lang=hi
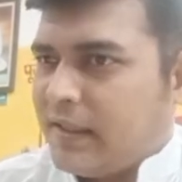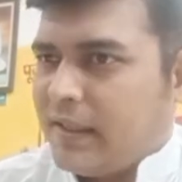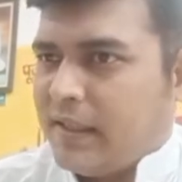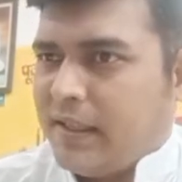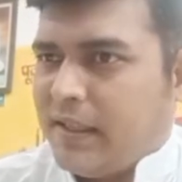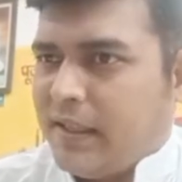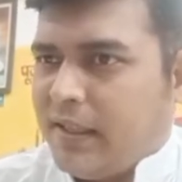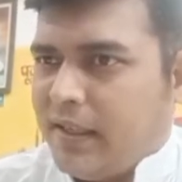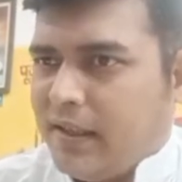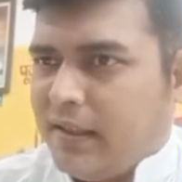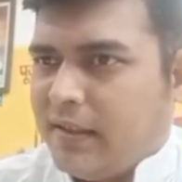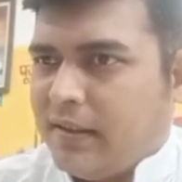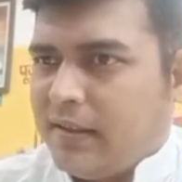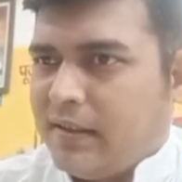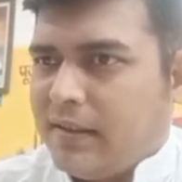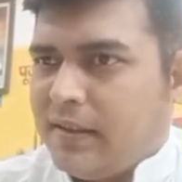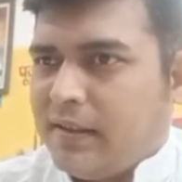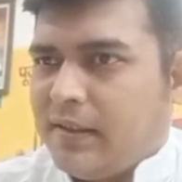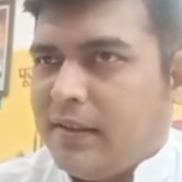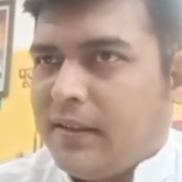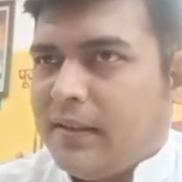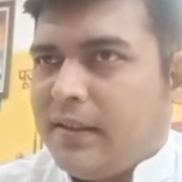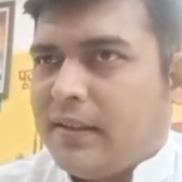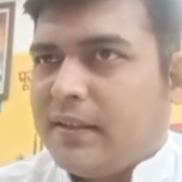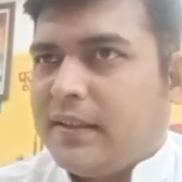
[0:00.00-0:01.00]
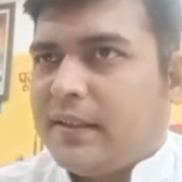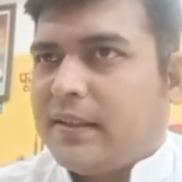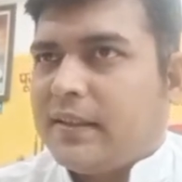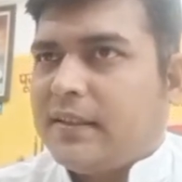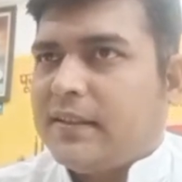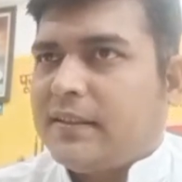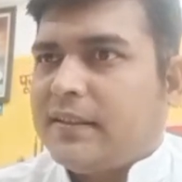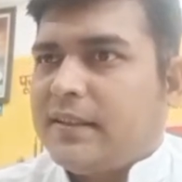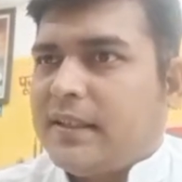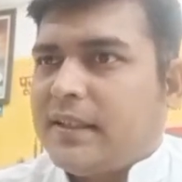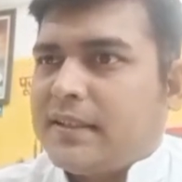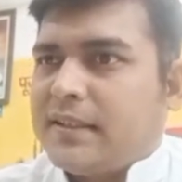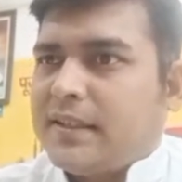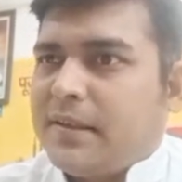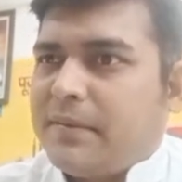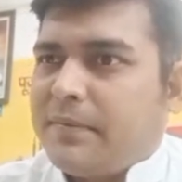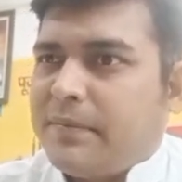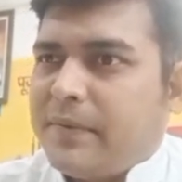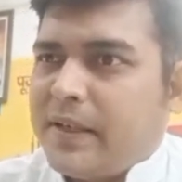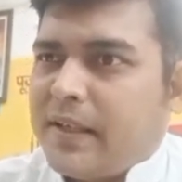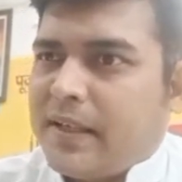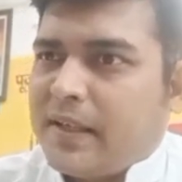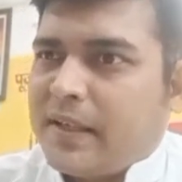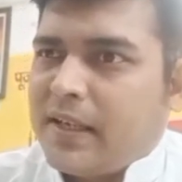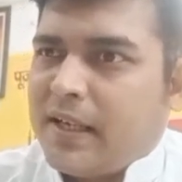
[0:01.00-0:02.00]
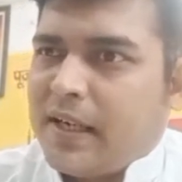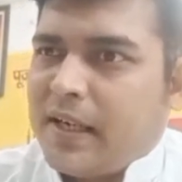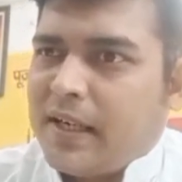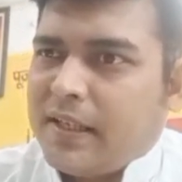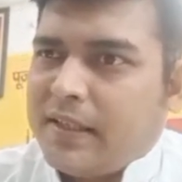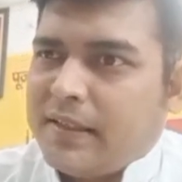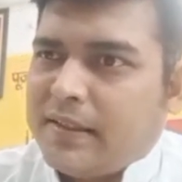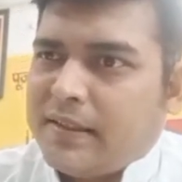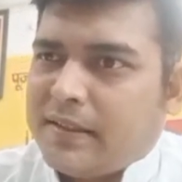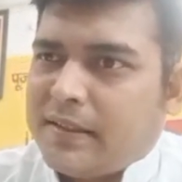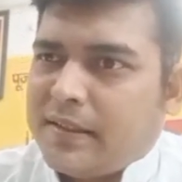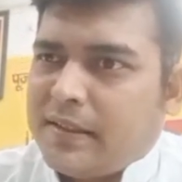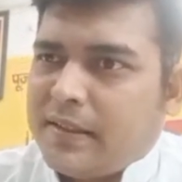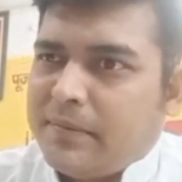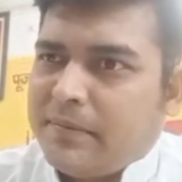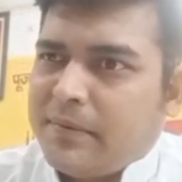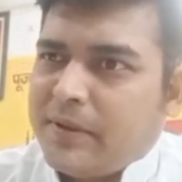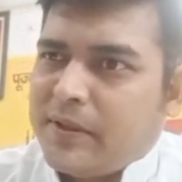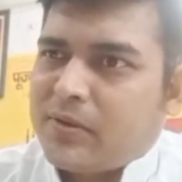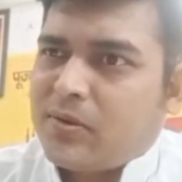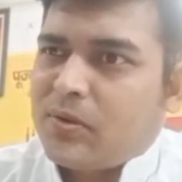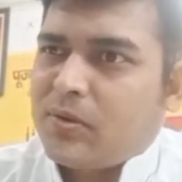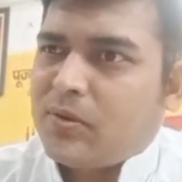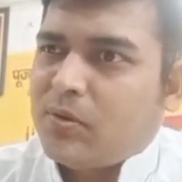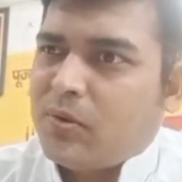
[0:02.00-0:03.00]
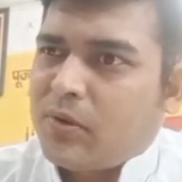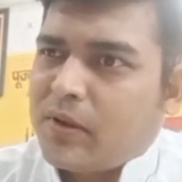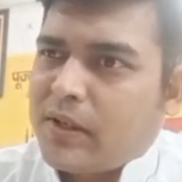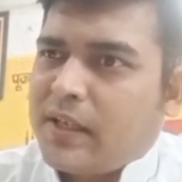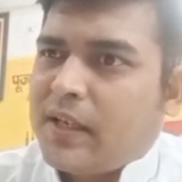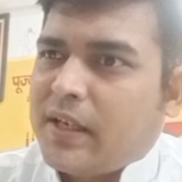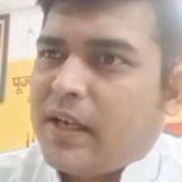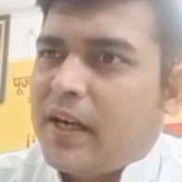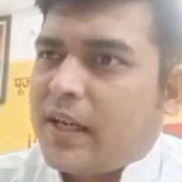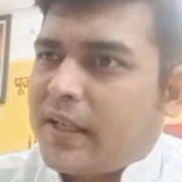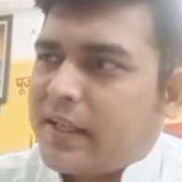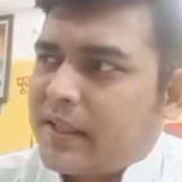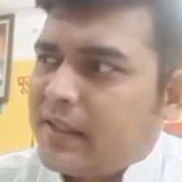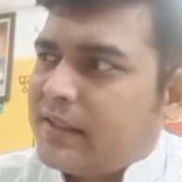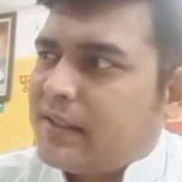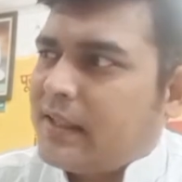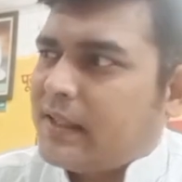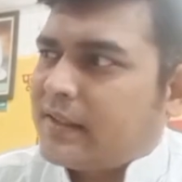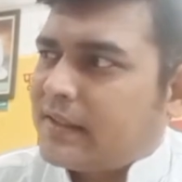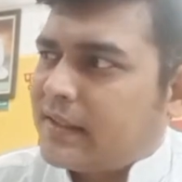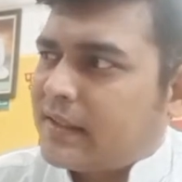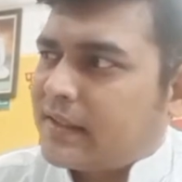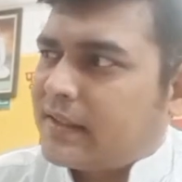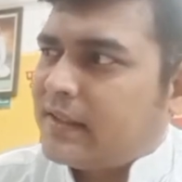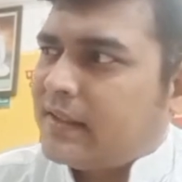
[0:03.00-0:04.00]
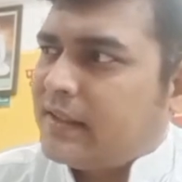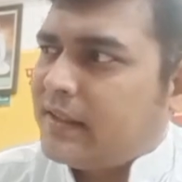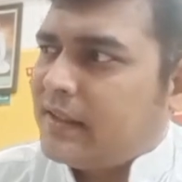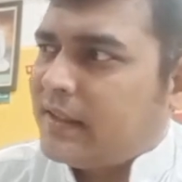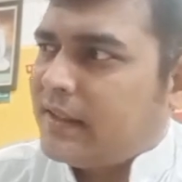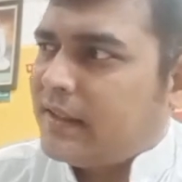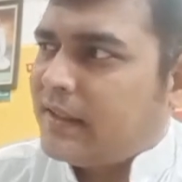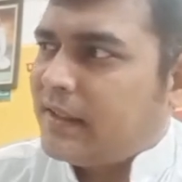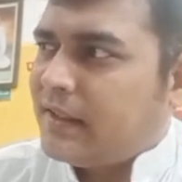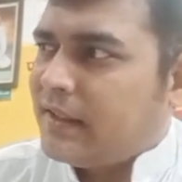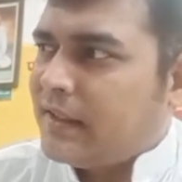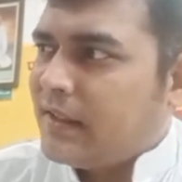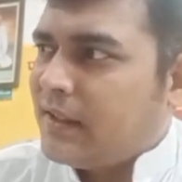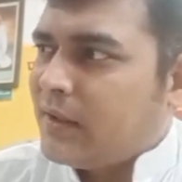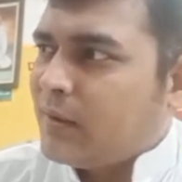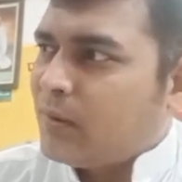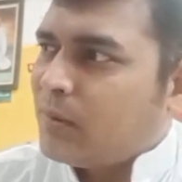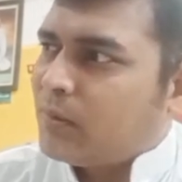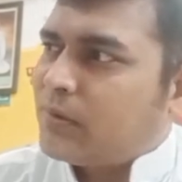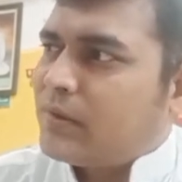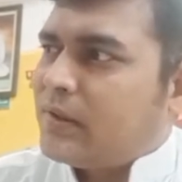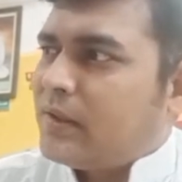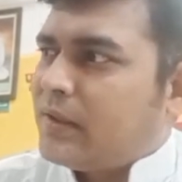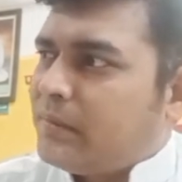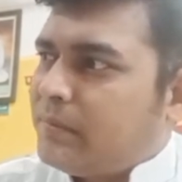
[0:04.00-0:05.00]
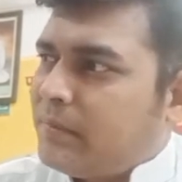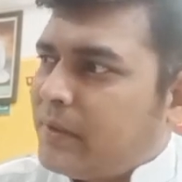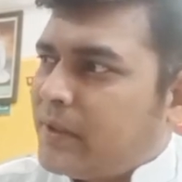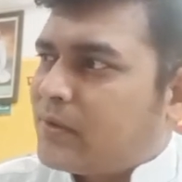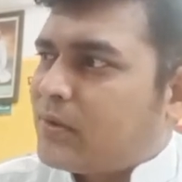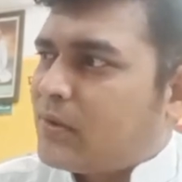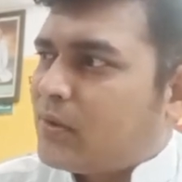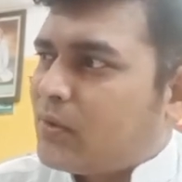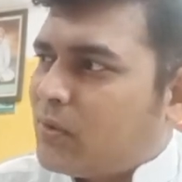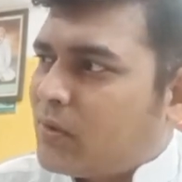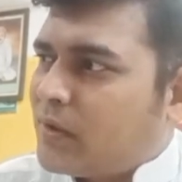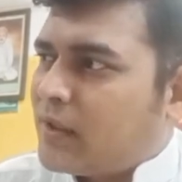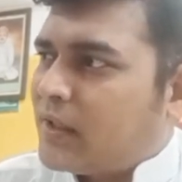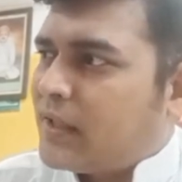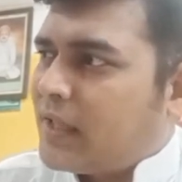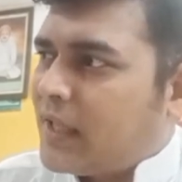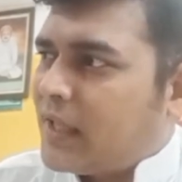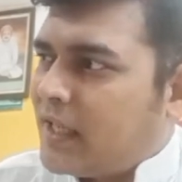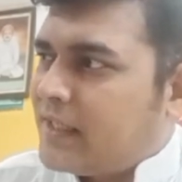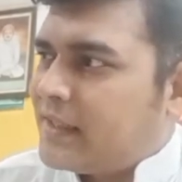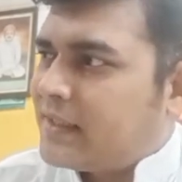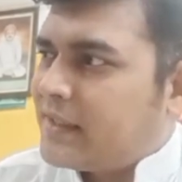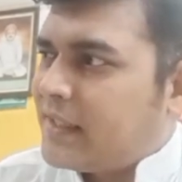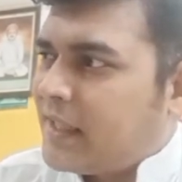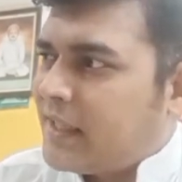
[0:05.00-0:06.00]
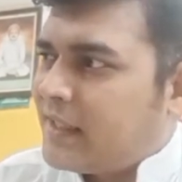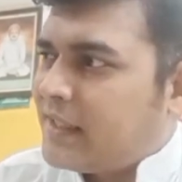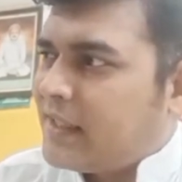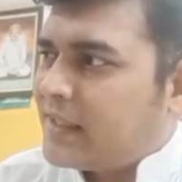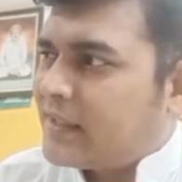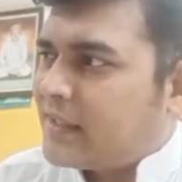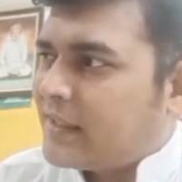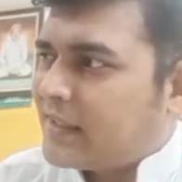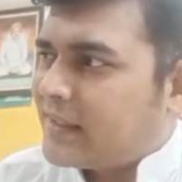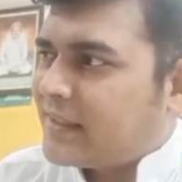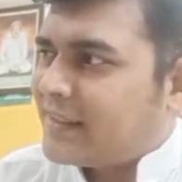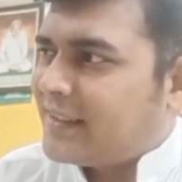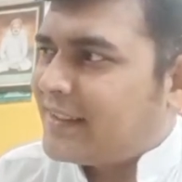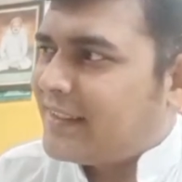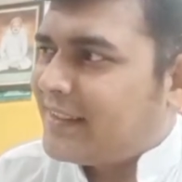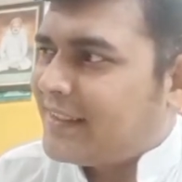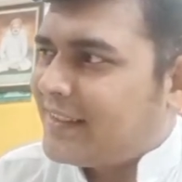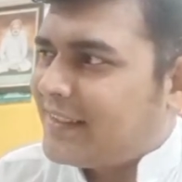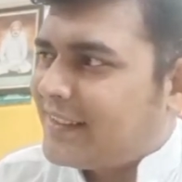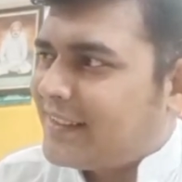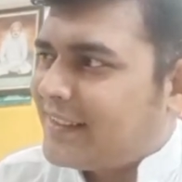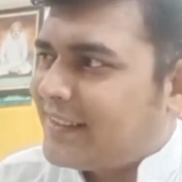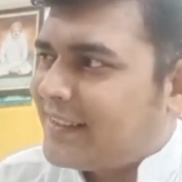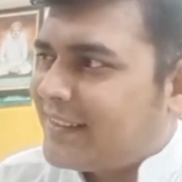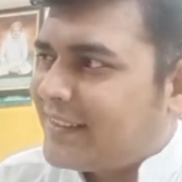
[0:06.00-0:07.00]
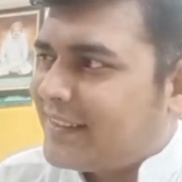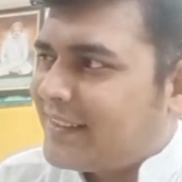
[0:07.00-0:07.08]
है ना लेकिन जैसे बैलगाड़ी जितनी बेसुध होके हाँकी जा सकती है उतनी बेसुध होके गाड़ी चलाई जा सकती है